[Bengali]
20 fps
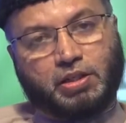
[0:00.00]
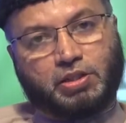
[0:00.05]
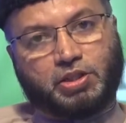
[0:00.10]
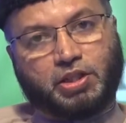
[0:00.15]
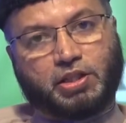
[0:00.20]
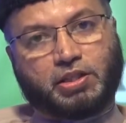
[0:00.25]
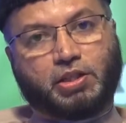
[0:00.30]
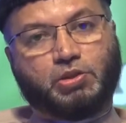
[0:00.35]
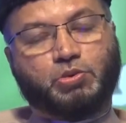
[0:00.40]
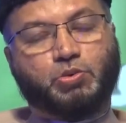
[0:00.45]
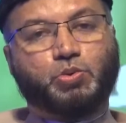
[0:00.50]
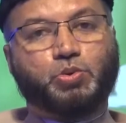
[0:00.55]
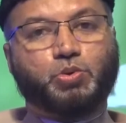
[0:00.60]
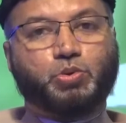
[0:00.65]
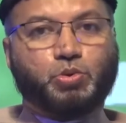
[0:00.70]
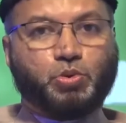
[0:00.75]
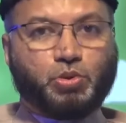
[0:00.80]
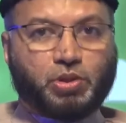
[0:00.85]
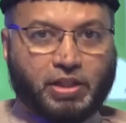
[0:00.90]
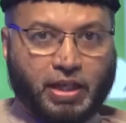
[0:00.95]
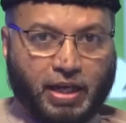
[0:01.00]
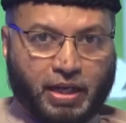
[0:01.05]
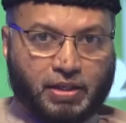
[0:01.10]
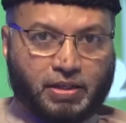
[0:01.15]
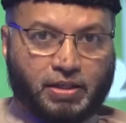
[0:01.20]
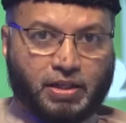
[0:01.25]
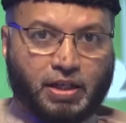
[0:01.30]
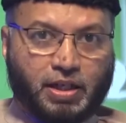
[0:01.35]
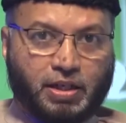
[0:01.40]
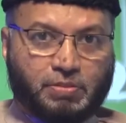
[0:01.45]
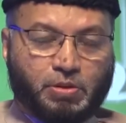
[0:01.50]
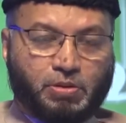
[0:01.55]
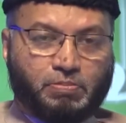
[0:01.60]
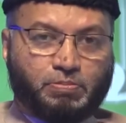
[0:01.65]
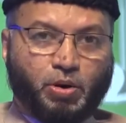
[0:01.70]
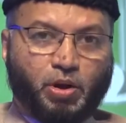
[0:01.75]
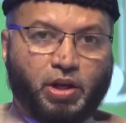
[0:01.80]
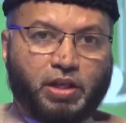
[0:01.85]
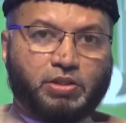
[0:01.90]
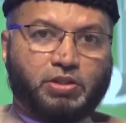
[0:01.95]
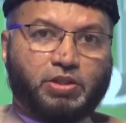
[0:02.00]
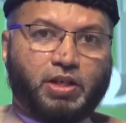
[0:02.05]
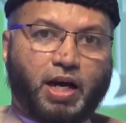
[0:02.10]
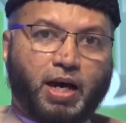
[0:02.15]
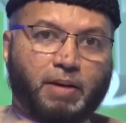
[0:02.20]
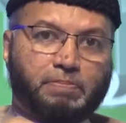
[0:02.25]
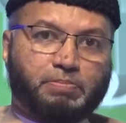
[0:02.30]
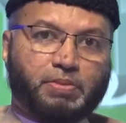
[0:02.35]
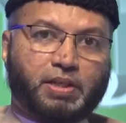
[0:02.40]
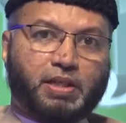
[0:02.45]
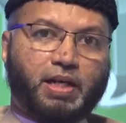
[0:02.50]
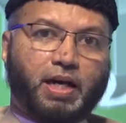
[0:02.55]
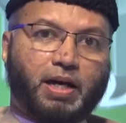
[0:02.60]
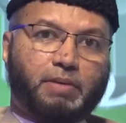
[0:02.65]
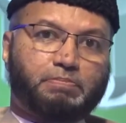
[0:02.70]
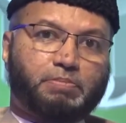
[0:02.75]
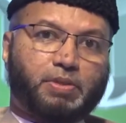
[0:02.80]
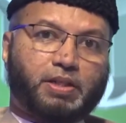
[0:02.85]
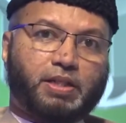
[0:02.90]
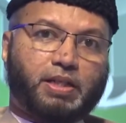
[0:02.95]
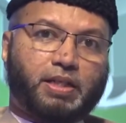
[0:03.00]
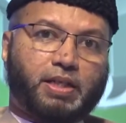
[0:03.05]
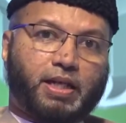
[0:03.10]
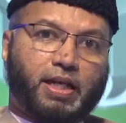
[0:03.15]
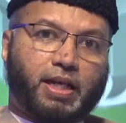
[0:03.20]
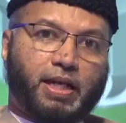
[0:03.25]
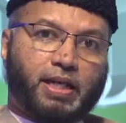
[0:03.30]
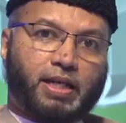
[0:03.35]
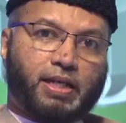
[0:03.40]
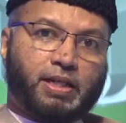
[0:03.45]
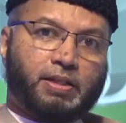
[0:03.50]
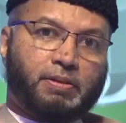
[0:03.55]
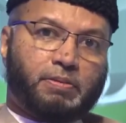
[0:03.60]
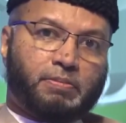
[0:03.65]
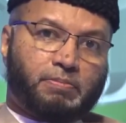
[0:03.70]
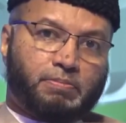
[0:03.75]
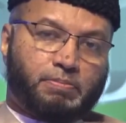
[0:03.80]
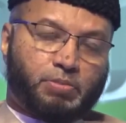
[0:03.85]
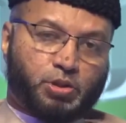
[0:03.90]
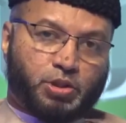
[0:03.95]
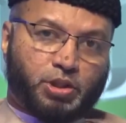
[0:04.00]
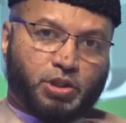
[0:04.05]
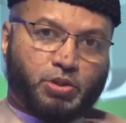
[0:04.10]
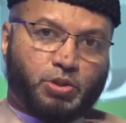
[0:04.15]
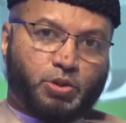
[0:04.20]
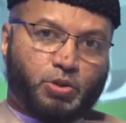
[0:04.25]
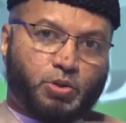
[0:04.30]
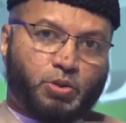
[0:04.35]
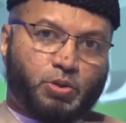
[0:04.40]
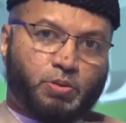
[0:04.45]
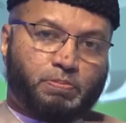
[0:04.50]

সেটার উত্তর দেন এবং বলেন যে আপনারা আপনাদের এই প্রসিদ্ধ